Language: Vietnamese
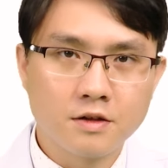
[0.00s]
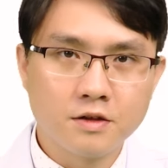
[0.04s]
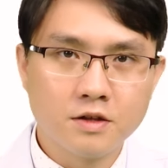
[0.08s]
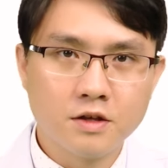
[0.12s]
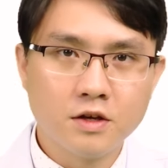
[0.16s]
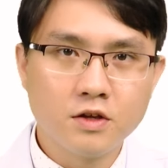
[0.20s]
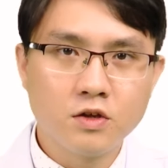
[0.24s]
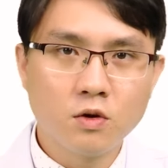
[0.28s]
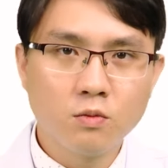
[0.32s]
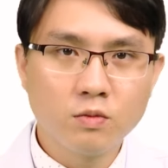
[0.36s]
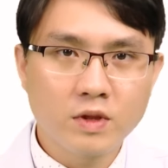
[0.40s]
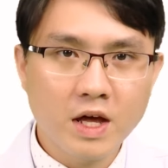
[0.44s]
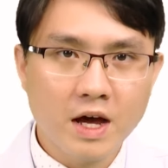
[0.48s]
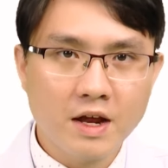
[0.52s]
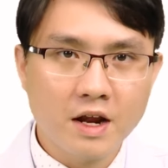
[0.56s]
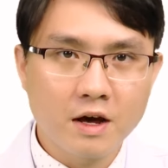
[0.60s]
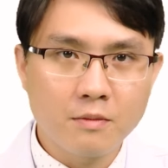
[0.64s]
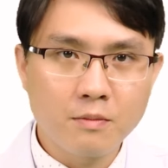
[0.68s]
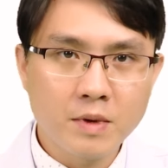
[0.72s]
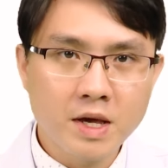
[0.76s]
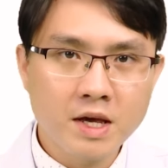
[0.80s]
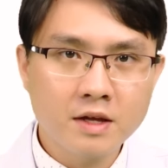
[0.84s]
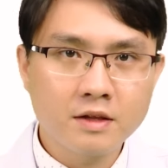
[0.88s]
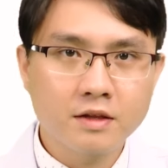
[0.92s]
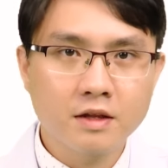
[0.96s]
Như chúng ta đã
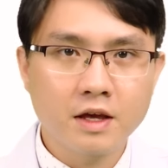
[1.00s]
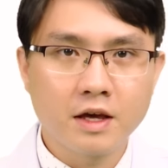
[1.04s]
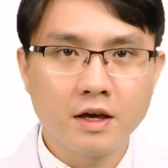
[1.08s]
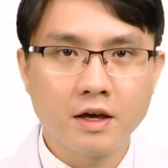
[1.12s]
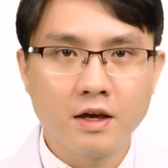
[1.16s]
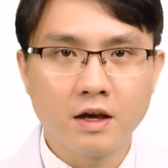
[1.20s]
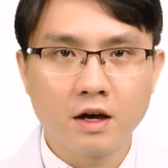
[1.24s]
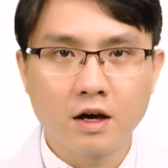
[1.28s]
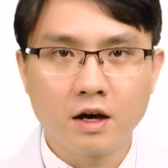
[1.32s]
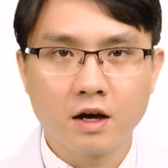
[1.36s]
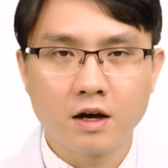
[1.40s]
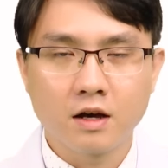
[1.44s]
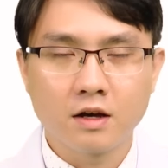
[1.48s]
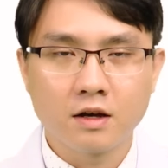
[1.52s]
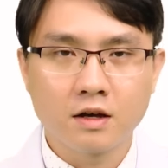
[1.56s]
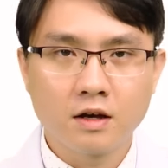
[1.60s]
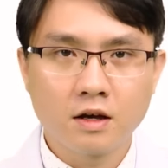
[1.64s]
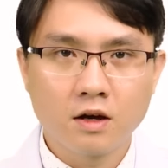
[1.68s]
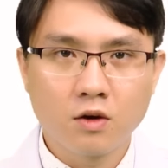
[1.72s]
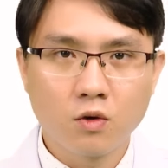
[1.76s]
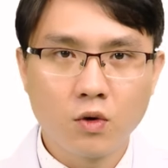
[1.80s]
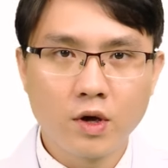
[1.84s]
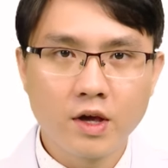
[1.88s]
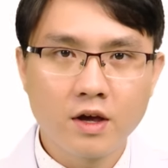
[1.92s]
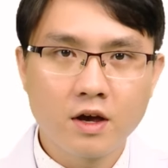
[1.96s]
biết thì
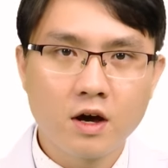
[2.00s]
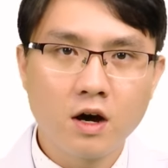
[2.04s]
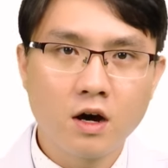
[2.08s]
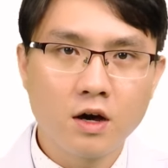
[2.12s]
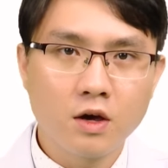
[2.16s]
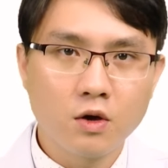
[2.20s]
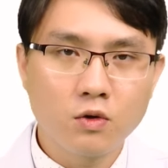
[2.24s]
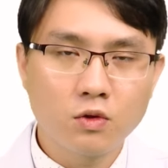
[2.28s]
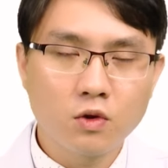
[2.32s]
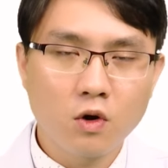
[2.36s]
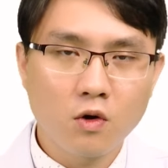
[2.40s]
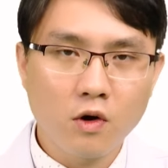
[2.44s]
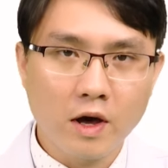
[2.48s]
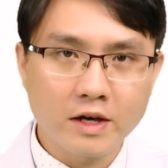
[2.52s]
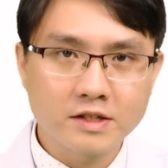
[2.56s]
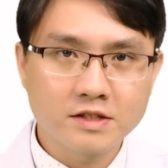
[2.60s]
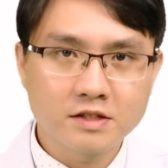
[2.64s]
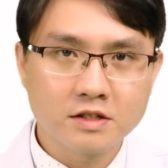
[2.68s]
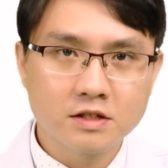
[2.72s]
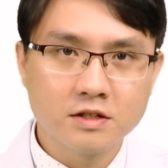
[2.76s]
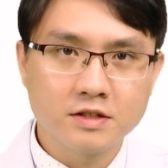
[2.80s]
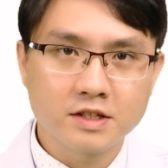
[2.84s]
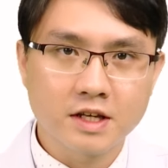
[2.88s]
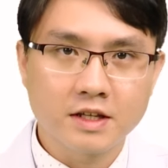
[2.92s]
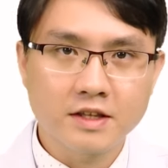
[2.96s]
nguy cơ yếu tố loãng
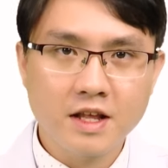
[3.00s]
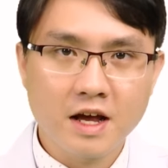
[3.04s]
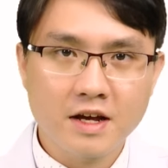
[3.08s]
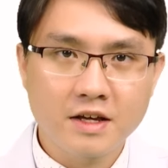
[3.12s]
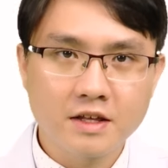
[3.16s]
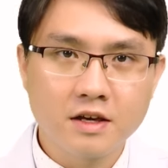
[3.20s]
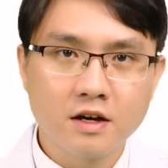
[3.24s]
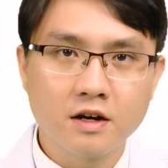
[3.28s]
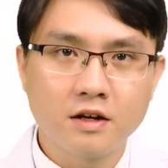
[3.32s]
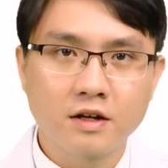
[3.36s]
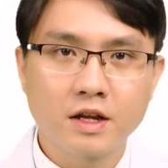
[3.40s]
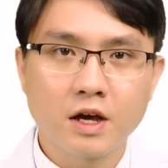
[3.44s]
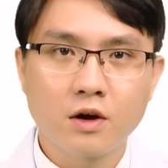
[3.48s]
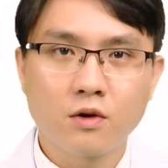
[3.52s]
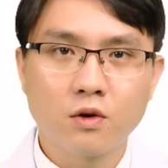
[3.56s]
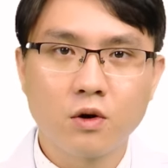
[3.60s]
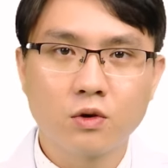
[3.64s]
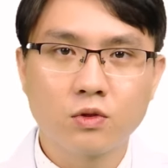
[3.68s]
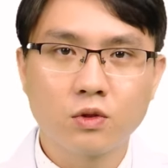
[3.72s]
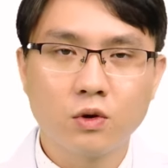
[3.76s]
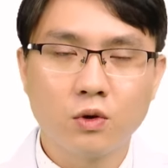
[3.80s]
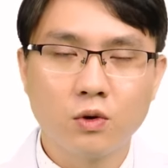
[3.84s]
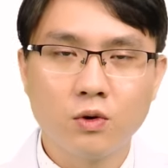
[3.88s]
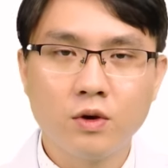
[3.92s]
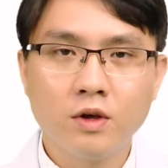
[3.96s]
xương sẽ tăng dần theo
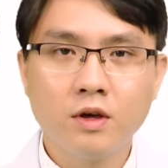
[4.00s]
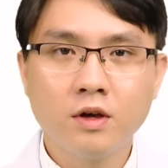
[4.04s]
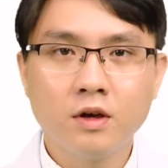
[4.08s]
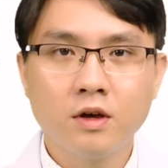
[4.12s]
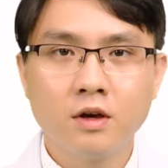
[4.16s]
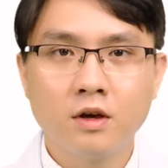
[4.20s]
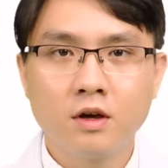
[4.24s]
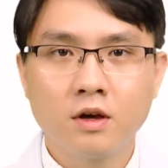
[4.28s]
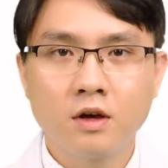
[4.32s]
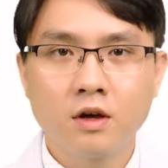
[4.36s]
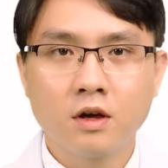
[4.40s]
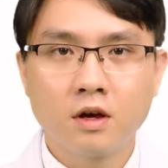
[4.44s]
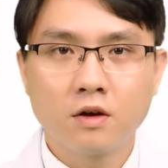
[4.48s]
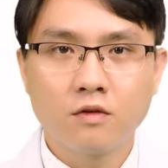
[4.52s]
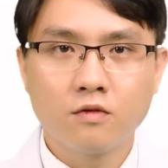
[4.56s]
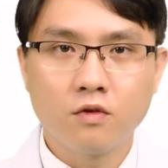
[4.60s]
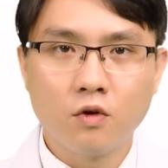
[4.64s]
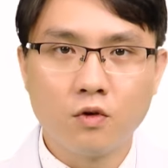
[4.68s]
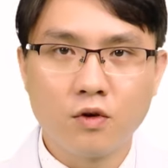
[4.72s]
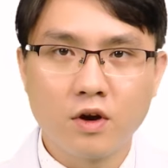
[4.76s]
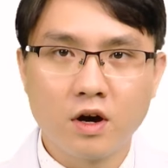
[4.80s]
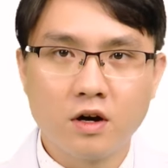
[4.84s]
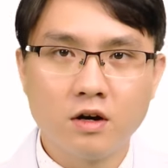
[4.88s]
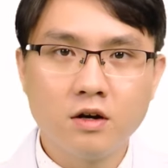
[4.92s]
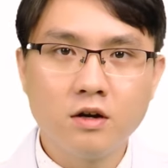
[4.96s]
độ tuổi.
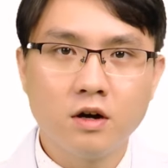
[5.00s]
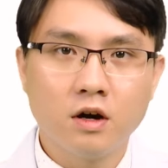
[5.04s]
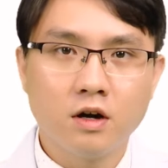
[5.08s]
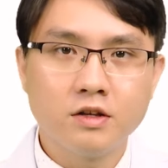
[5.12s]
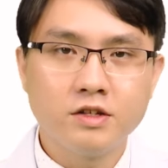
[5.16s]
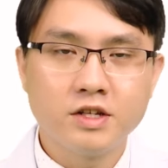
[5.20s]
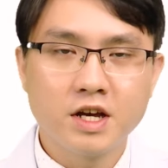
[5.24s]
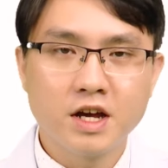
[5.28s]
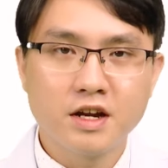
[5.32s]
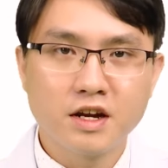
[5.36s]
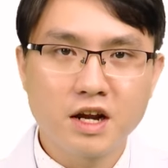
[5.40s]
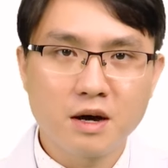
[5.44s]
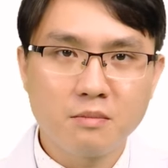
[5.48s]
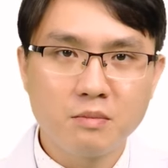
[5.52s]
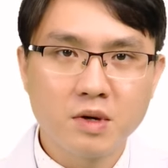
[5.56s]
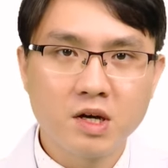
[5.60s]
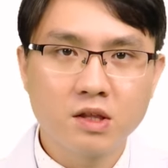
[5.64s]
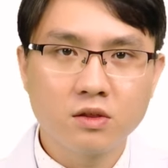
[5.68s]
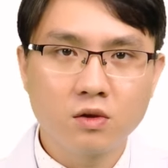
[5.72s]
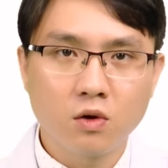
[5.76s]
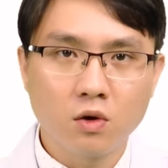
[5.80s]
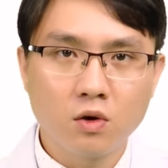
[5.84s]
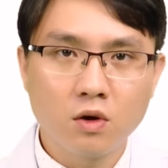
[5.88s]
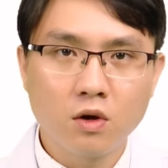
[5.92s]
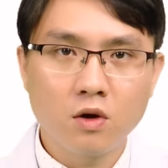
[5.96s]
Phụ nữ ở trên 50
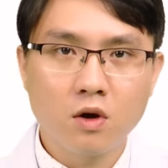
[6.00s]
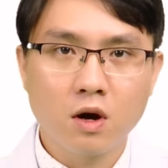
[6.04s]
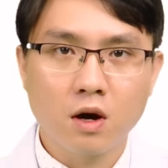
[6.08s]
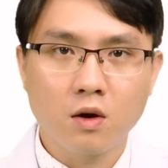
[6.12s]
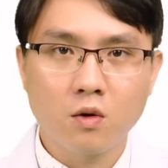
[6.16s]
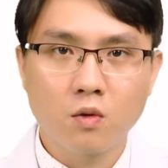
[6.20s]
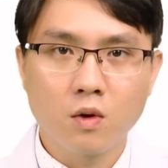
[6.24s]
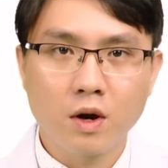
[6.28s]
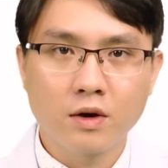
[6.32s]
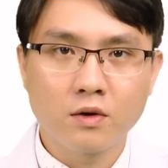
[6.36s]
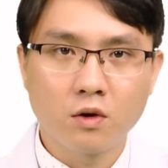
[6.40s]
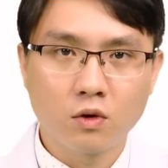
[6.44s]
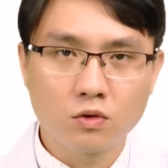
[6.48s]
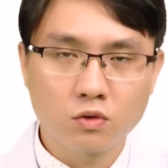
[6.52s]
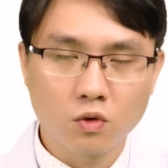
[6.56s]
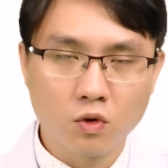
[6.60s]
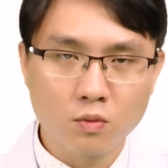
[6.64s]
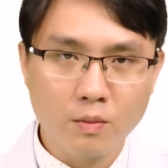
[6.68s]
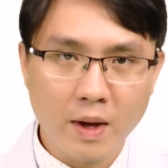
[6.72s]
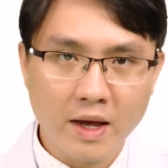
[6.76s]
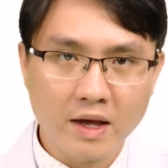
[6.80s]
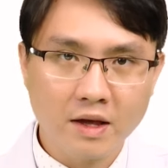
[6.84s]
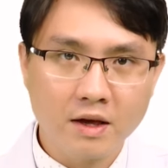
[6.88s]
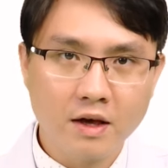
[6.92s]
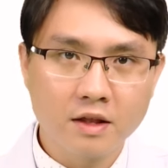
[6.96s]
tuổi hoặc quanh độ tuổi
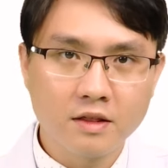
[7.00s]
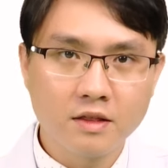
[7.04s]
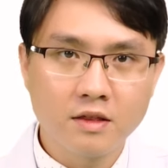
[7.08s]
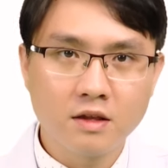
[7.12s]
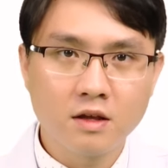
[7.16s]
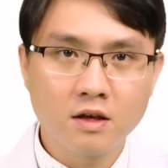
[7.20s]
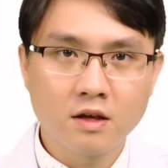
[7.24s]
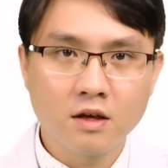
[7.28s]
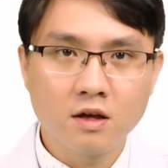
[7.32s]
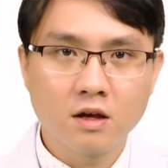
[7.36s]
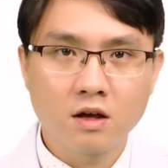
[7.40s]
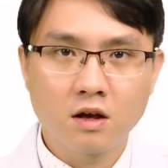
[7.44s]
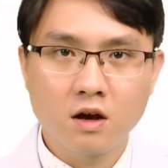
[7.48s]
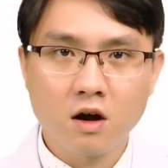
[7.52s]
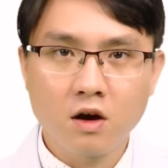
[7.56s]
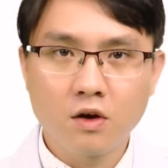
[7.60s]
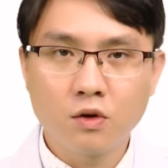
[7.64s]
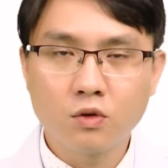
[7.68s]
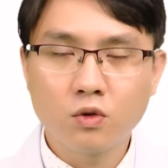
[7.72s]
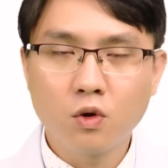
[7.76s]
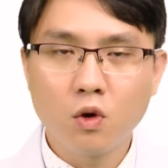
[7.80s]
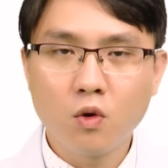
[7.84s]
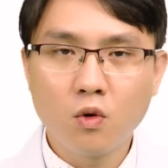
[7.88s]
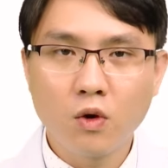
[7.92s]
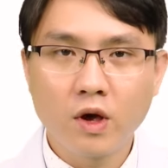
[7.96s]
mãn kinh có
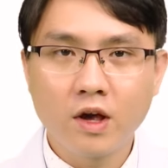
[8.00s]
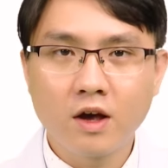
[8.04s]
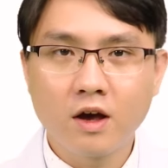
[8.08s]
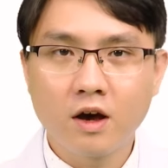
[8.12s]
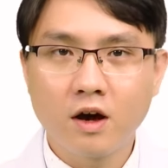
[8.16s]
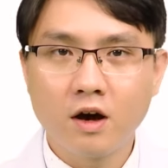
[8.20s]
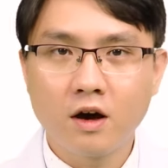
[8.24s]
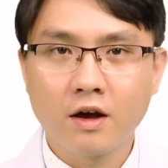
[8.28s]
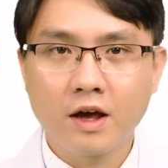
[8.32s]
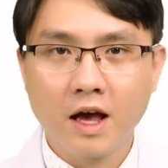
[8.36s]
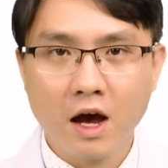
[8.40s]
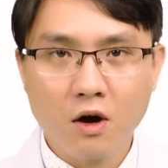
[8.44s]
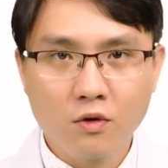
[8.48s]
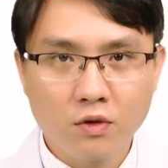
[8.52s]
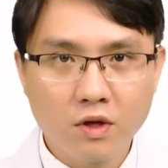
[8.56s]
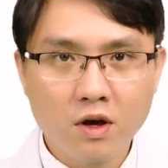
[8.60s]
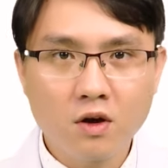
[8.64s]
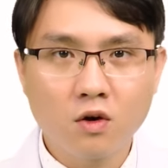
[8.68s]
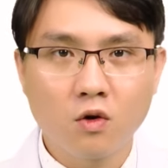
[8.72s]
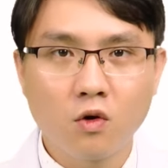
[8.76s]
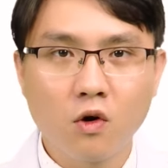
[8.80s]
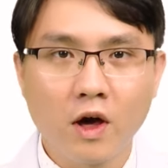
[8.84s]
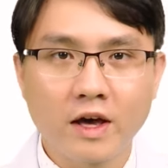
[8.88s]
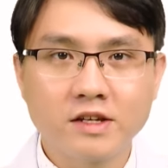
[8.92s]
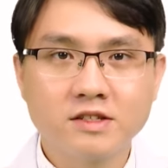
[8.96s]
yếu tố nguy cơ cao
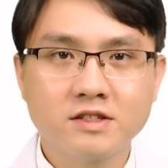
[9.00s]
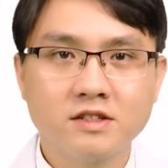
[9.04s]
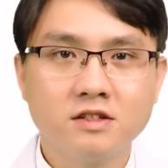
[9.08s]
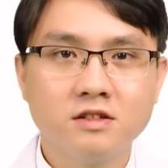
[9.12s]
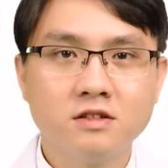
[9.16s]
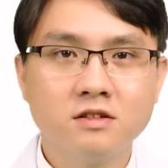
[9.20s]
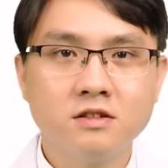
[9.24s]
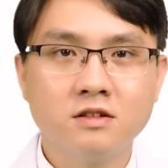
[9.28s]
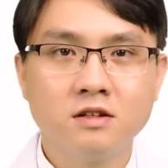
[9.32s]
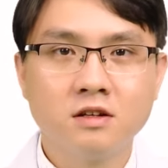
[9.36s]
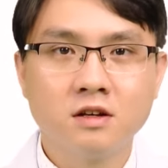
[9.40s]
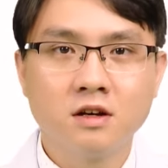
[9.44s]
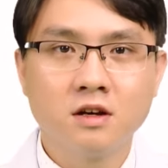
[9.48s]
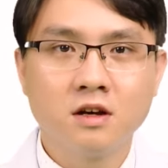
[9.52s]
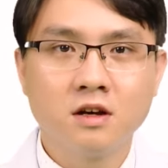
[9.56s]
nhất của loãng xương.